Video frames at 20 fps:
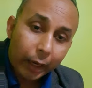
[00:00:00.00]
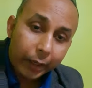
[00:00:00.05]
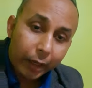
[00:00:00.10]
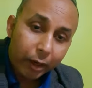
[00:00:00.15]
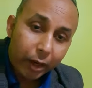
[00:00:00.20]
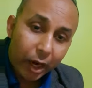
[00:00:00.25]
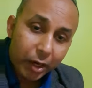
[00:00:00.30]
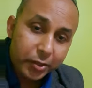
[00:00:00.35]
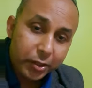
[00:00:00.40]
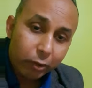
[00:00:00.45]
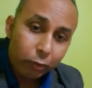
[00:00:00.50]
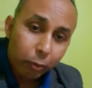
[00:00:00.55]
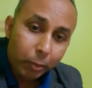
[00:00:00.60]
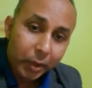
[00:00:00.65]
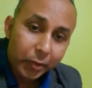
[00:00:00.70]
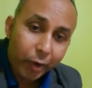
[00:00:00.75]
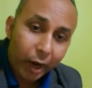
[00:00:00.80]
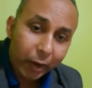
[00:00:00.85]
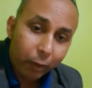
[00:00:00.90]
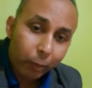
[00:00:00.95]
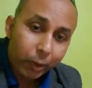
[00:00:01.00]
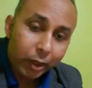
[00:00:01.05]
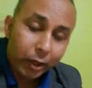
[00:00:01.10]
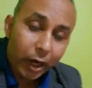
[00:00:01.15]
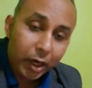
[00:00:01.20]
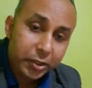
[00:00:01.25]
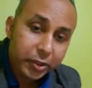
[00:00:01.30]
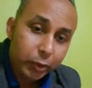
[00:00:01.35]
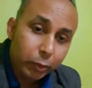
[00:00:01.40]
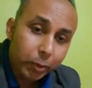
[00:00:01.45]
একটা নার্সিংহোমে ট্রাই করেন
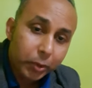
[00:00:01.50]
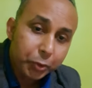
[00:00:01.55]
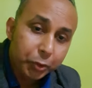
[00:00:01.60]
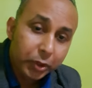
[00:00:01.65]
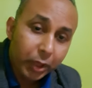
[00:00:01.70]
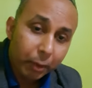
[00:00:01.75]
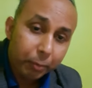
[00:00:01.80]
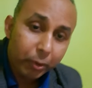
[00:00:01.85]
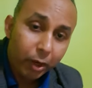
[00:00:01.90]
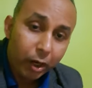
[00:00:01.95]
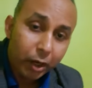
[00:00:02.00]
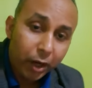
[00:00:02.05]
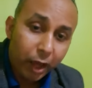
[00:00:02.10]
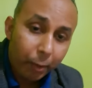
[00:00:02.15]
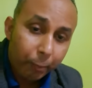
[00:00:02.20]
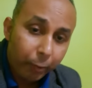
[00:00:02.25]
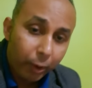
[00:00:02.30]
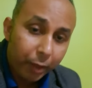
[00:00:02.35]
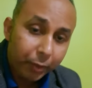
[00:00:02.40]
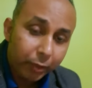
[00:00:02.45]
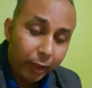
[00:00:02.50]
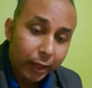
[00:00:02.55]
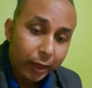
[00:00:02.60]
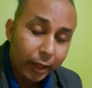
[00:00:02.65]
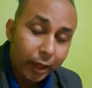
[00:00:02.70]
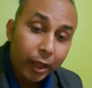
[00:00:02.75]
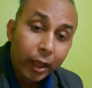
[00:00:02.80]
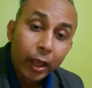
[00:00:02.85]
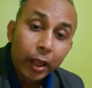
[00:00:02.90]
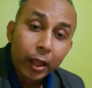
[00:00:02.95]
নার্সিংহোমে যদি আপনারা না পান
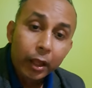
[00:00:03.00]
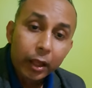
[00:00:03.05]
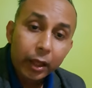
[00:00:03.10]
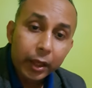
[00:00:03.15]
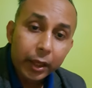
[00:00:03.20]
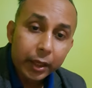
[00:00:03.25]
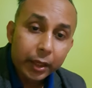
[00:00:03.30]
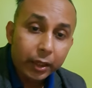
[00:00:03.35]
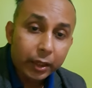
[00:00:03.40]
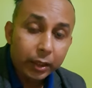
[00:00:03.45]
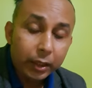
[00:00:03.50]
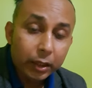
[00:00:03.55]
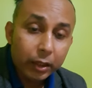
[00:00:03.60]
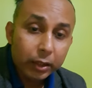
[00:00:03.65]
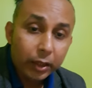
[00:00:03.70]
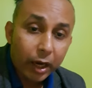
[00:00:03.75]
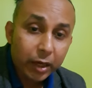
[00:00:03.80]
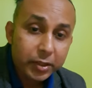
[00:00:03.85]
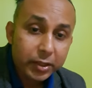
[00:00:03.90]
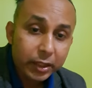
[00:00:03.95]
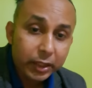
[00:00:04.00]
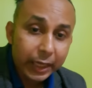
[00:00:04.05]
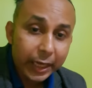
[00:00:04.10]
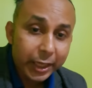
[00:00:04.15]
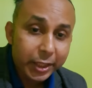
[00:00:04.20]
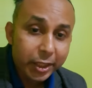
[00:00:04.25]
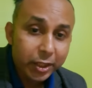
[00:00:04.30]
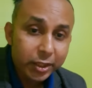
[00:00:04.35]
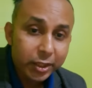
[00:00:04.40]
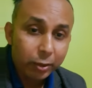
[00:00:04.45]
তাইলে এই নার্সিং
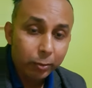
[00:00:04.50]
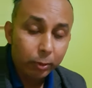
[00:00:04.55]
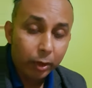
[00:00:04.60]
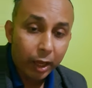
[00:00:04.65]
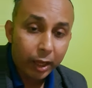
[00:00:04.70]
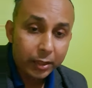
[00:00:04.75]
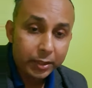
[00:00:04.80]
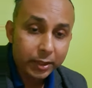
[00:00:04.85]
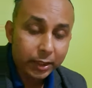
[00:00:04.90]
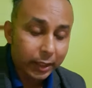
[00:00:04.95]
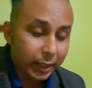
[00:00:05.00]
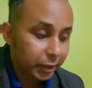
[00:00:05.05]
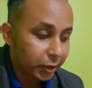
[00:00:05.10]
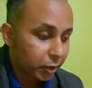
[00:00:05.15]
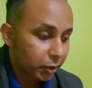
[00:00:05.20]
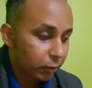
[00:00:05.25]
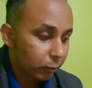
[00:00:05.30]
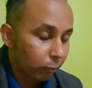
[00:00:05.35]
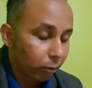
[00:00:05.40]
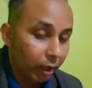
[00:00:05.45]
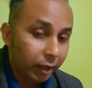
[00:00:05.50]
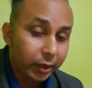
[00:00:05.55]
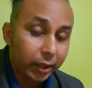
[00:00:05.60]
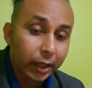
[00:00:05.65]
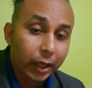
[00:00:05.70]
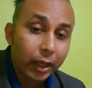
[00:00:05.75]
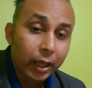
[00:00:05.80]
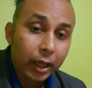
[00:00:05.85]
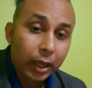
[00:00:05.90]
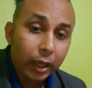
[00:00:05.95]
এজেন্সিগুলো আছে
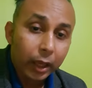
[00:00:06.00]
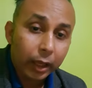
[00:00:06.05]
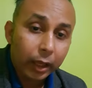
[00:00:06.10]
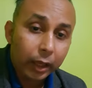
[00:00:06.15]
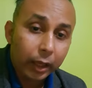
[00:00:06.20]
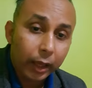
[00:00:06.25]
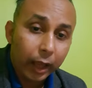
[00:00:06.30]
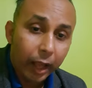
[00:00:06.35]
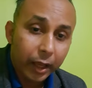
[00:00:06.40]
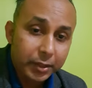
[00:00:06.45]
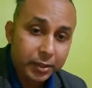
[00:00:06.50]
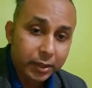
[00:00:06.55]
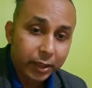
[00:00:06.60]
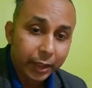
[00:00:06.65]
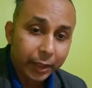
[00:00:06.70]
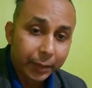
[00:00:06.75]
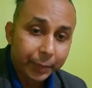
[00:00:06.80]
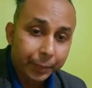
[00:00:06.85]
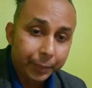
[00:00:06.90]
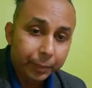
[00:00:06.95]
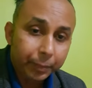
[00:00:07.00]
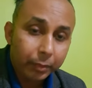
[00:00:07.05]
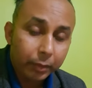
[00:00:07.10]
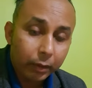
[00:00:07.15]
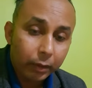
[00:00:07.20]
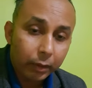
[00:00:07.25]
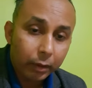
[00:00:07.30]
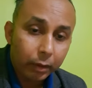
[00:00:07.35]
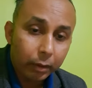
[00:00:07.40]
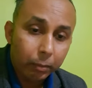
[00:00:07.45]
এজেন্সিগুলোতে কাজ দেয়
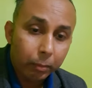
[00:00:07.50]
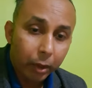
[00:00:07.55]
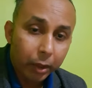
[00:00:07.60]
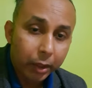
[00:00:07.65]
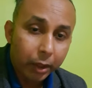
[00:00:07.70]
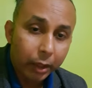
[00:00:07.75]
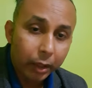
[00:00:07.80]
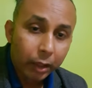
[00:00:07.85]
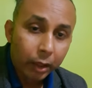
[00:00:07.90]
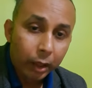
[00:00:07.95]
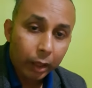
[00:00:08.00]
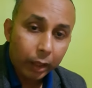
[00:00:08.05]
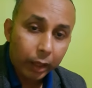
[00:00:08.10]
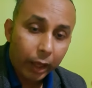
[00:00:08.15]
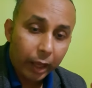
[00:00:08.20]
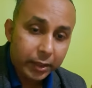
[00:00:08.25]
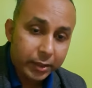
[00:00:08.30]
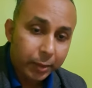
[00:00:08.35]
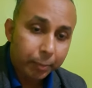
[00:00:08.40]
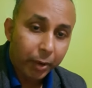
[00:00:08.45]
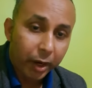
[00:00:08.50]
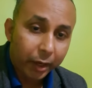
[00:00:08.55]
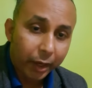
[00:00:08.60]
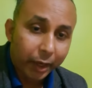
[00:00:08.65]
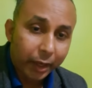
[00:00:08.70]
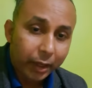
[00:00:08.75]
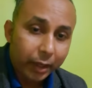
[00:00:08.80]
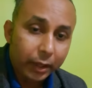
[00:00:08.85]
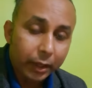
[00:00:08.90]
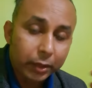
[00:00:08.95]
মানে কাজে
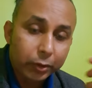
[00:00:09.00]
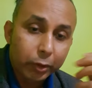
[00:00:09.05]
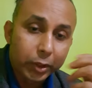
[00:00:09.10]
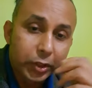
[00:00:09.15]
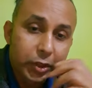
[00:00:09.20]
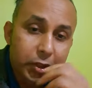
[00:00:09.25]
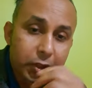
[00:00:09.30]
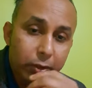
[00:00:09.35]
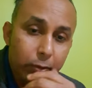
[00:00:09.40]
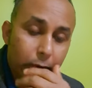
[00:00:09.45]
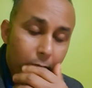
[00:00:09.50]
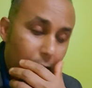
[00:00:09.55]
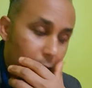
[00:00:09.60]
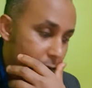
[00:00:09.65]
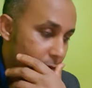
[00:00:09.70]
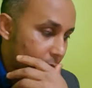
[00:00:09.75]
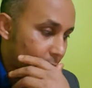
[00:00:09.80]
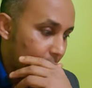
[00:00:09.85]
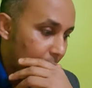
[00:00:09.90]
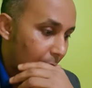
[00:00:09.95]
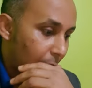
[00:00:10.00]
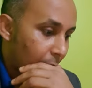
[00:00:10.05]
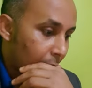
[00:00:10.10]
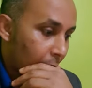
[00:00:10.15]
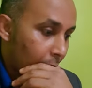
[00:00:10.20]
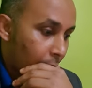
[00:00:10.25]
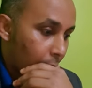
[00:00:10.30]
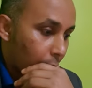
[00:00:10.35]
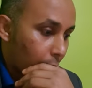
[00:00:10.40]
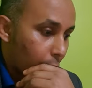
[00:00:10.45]
পাঠায় তো এজেন্সিগুলো হচ্ছে কি
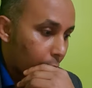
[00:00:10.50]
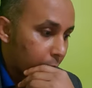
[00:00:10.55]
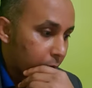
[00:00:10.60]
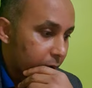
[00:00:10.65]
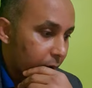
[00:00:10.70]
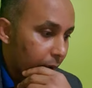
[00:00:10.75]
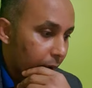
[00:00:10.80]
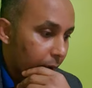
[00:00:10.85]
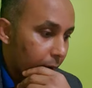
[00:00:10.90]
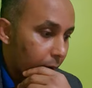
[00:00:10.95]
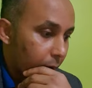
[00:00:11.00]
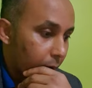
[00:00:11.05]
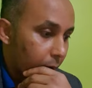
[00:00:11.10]
ওই যে